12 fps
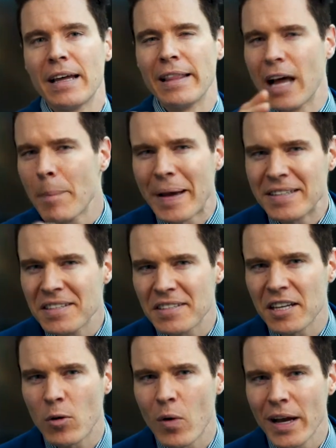L'empathie,
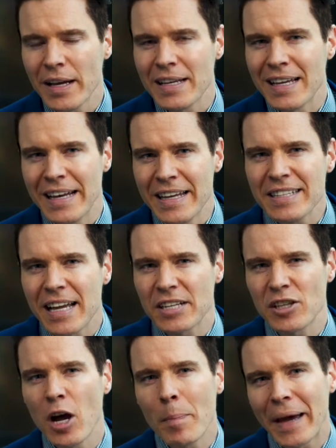c'est quoi? Les
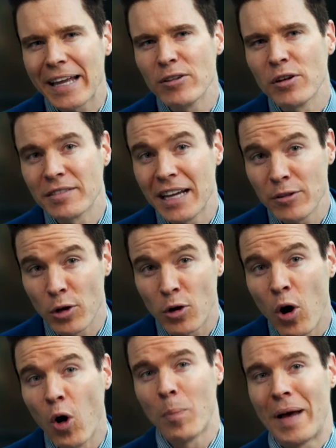acheteurs prennent le temps de
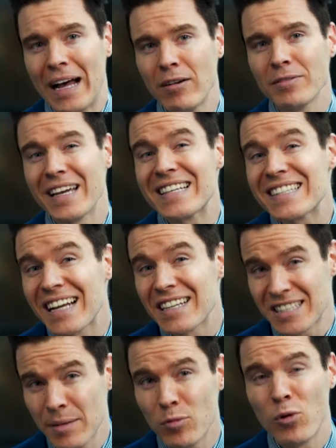comprendre, d'être
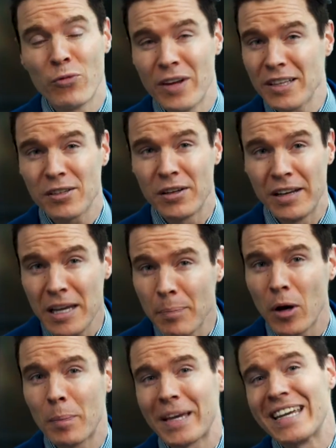sensibles au fait que les
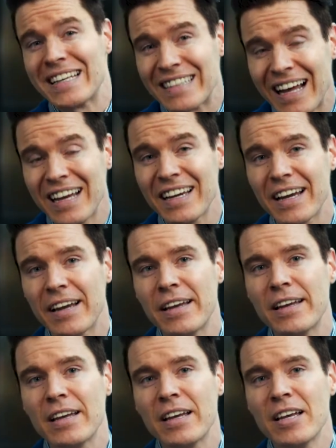propriétaires
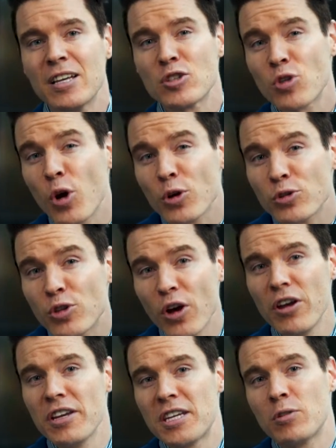c'est un
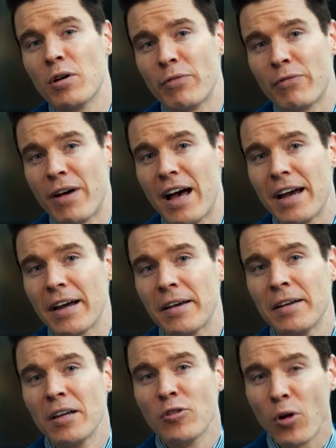deuil qu'il doit faire.
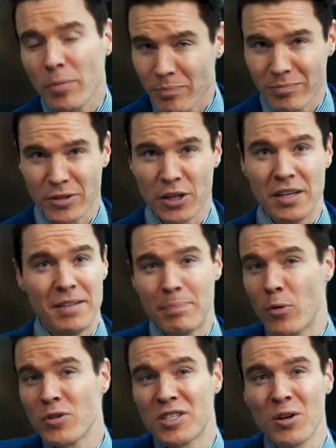Donc, il y a des
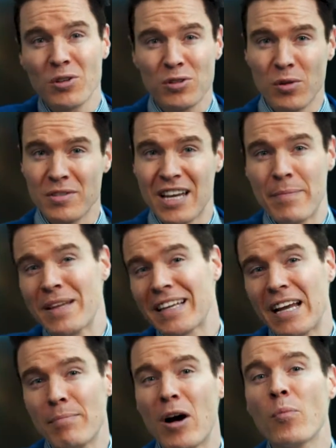positions qui sont
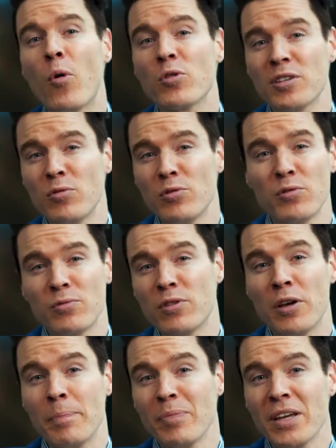diamétralement opposées au niveau
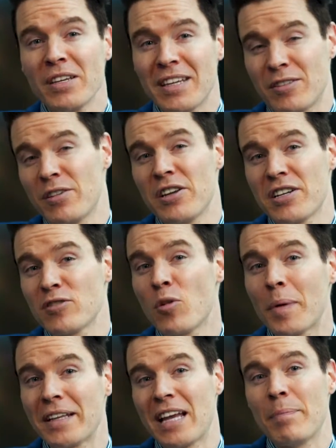de qu'est-ce que les gens sont
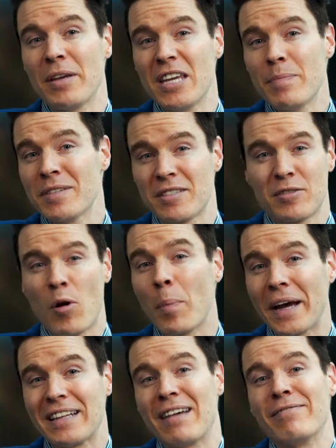prêts à payer puisqu'ils ce qu'ils sont
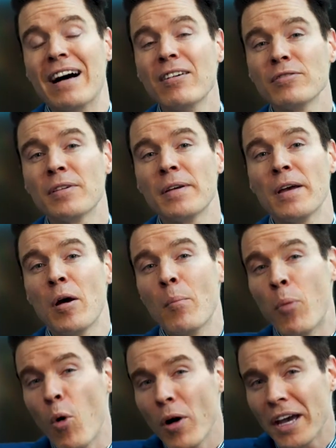prêts à vendre.
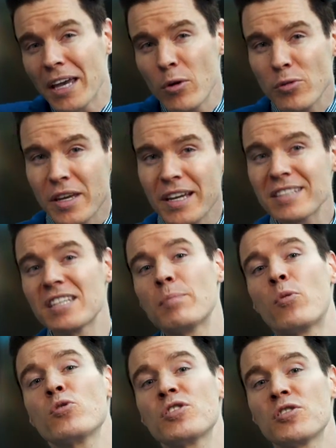Pour réunir ces
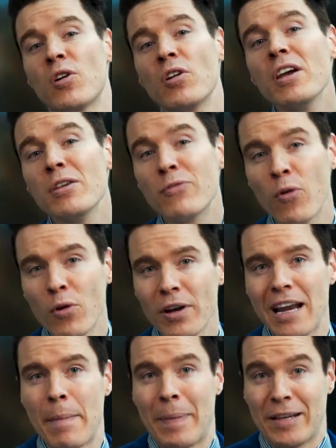positions-là, il faut que
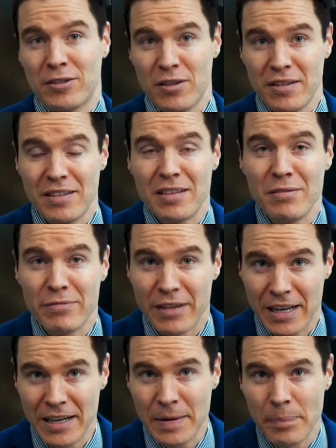la personne qui
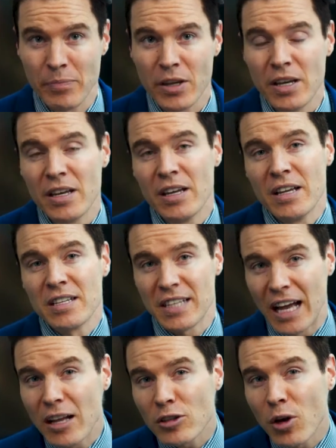vend se
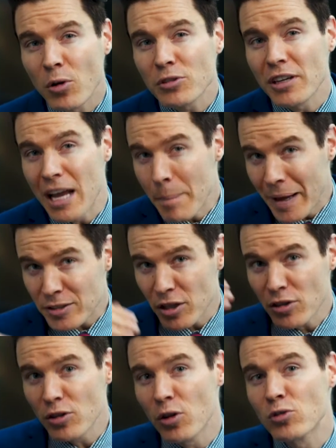rende compte que la
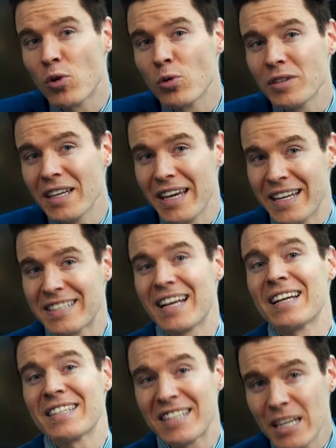personne de l'autre côté est
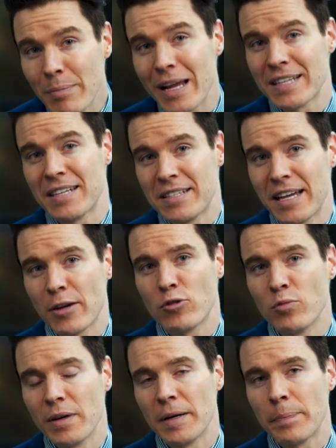sensible à ses
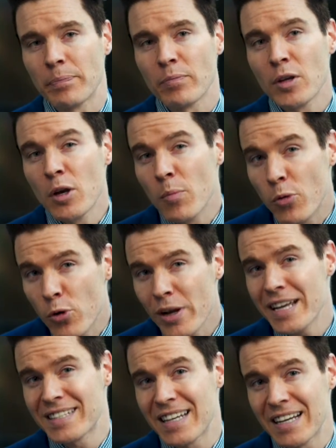arguments. Plus
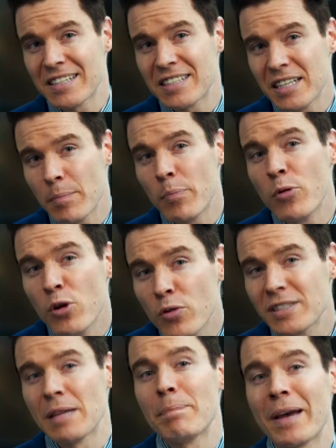elle est sensible,
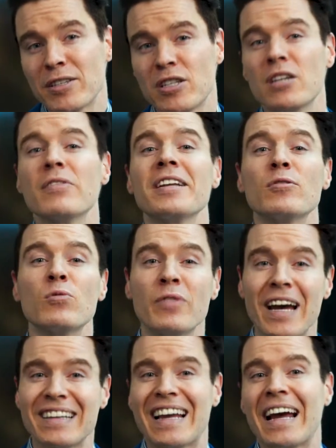plus cette personne-là va être
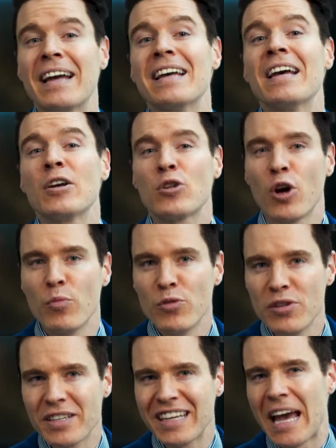ouverte à
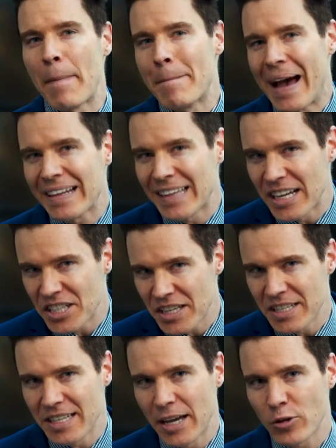communiquer, à partager
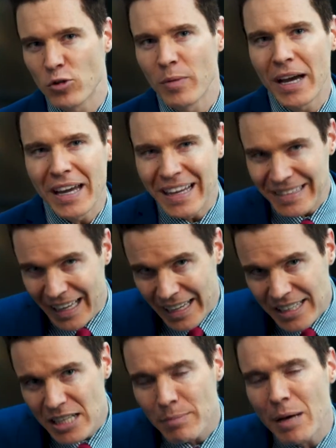des arguments. Et
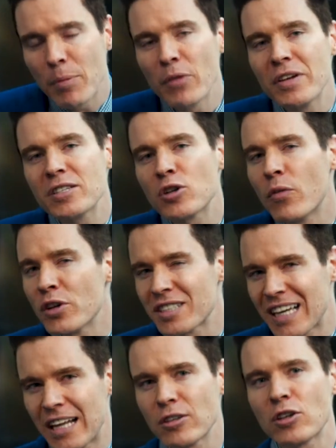tranquillement, pas vite, ce qu'on va
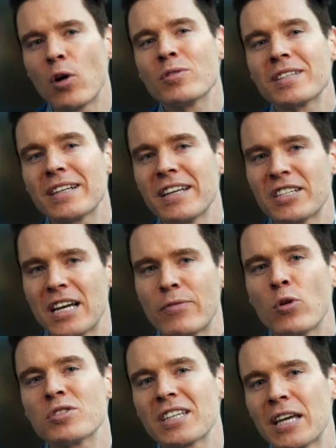se rendre compte, c'est que les gens
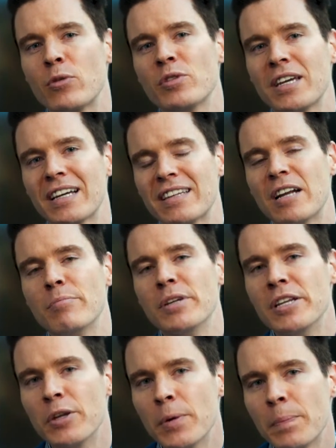vont se réunir dans le
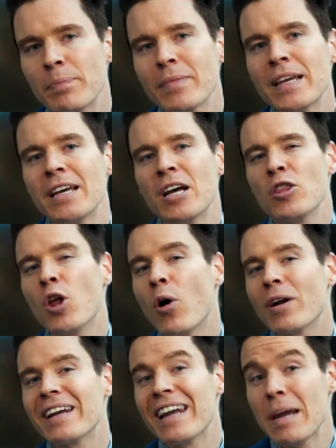milieu.
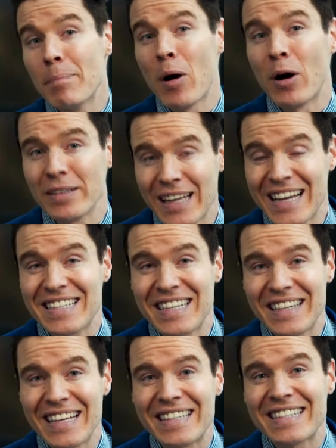Donc, l'important,
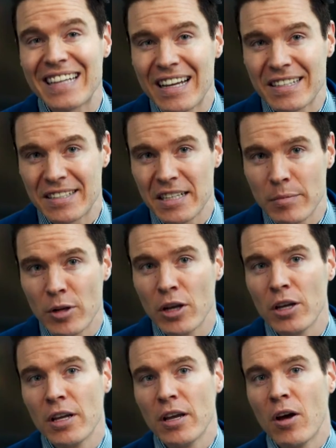c'est d'être sensible
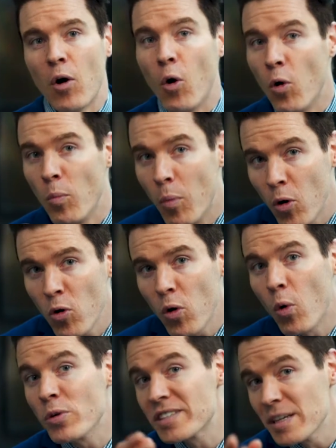aux mots,
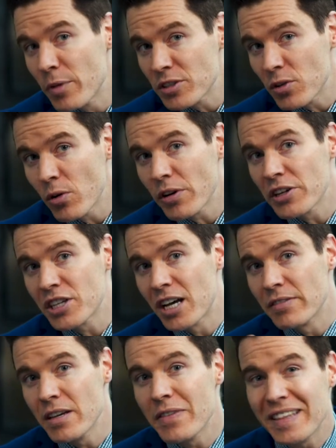aux émotions que les
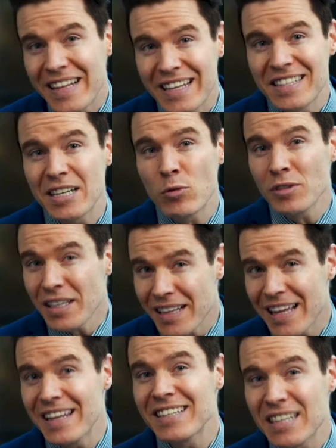gens vivent et de les écouter, de
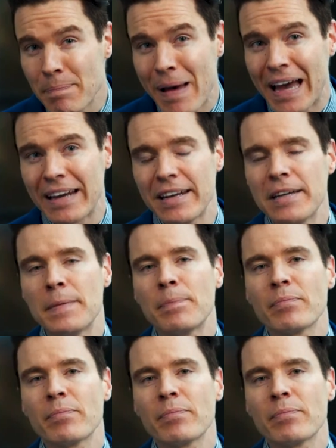les laisser parler.